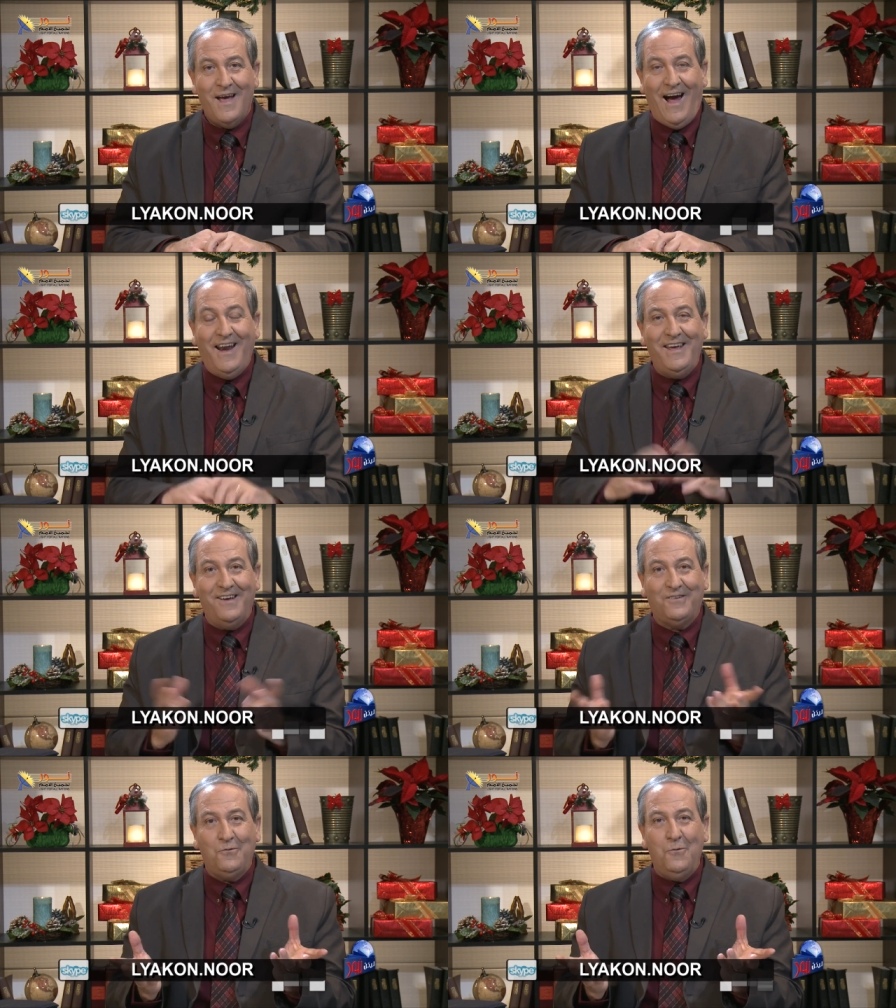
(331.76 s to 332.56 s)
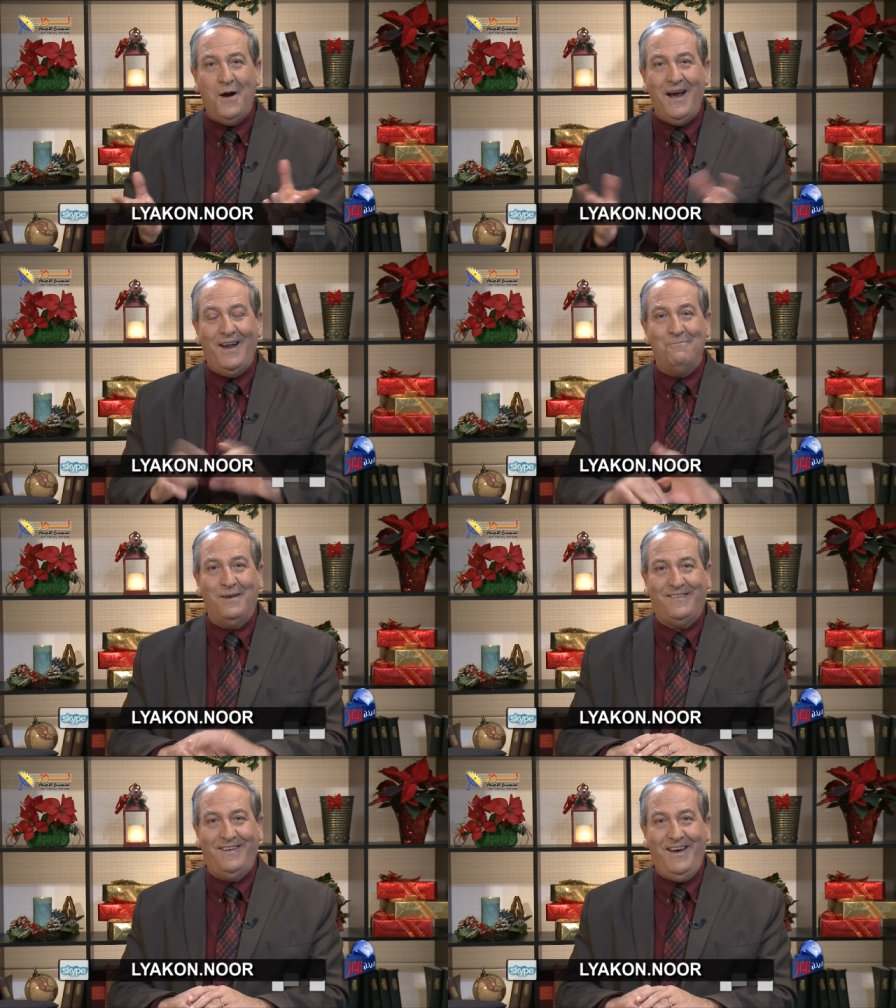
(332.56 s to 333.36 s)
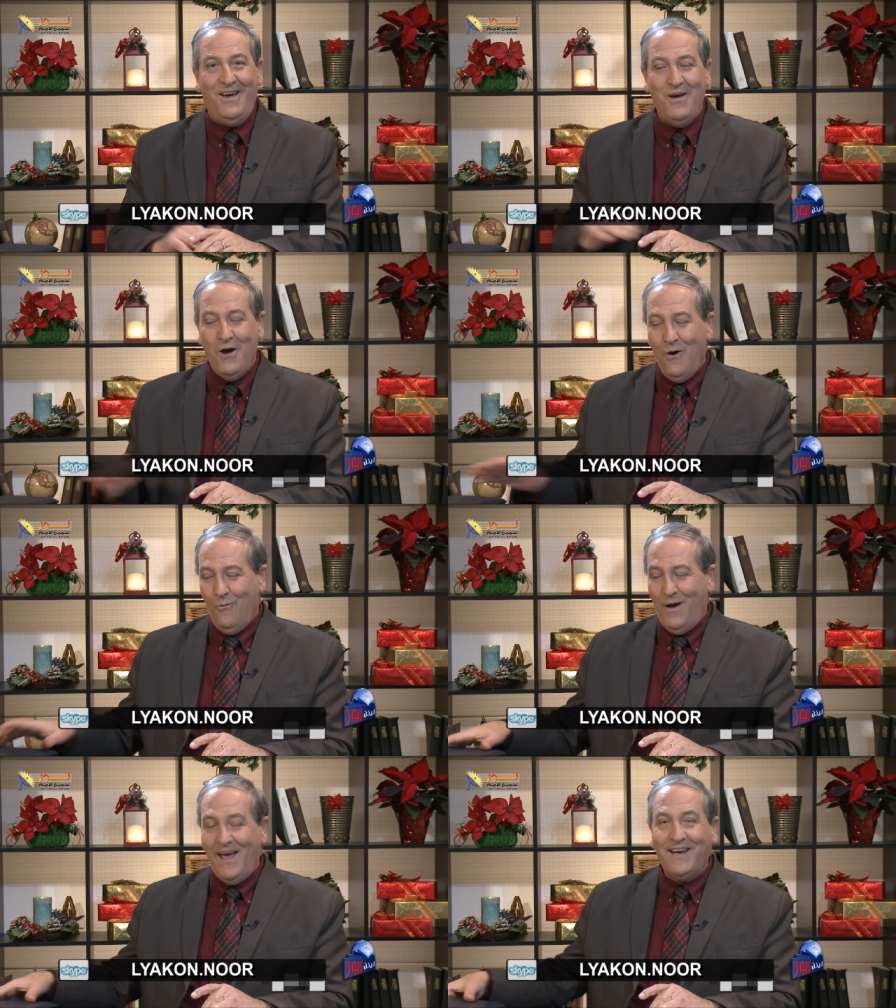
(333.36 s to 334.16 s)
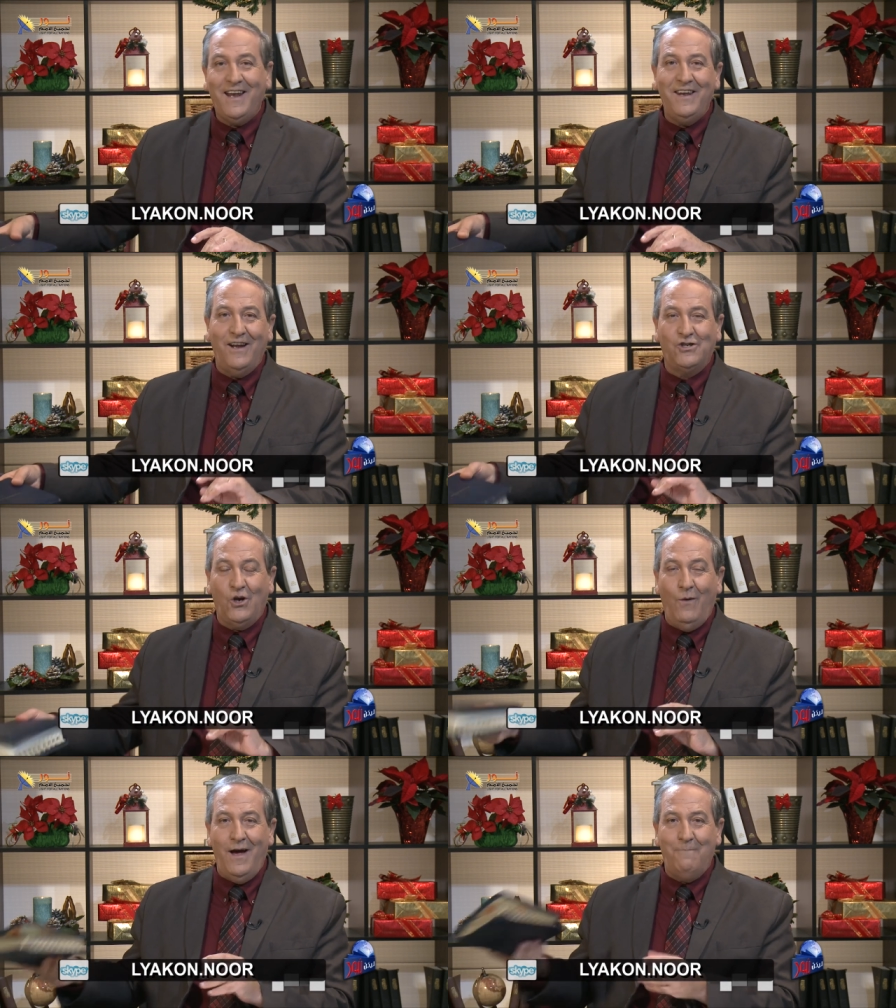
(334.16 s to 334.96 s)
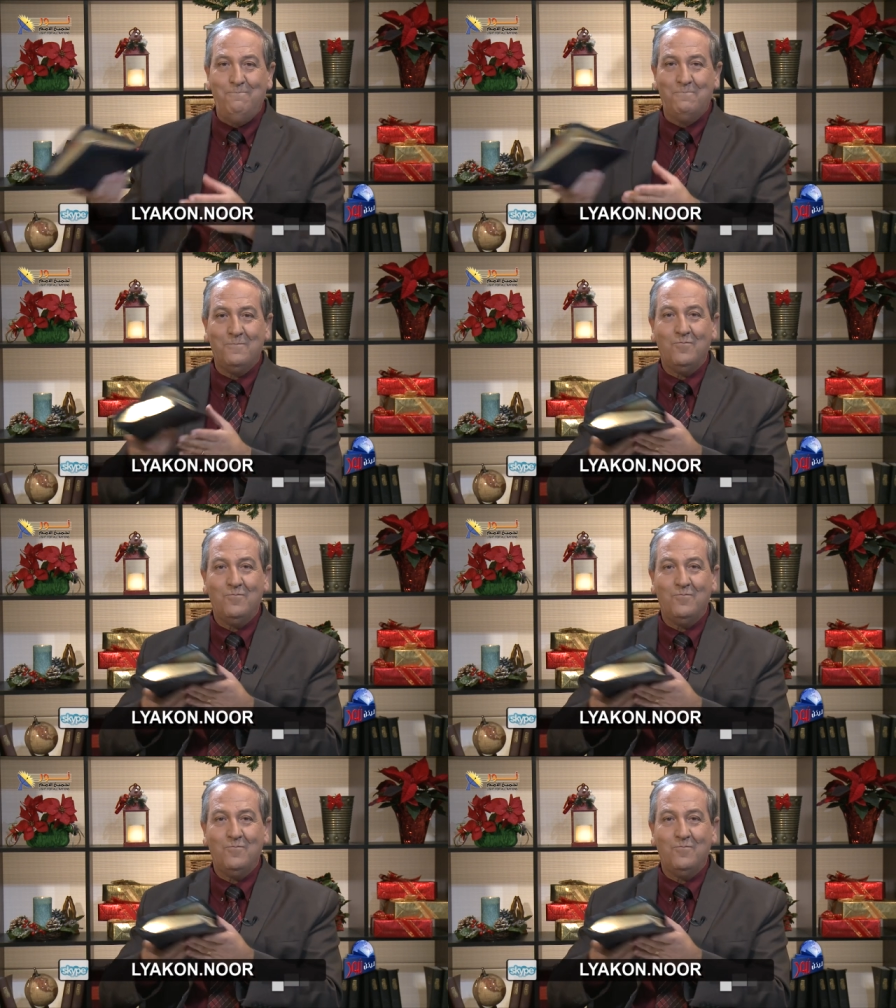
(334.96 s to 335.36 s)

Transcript: على يسوع المسيح ولكن الجواب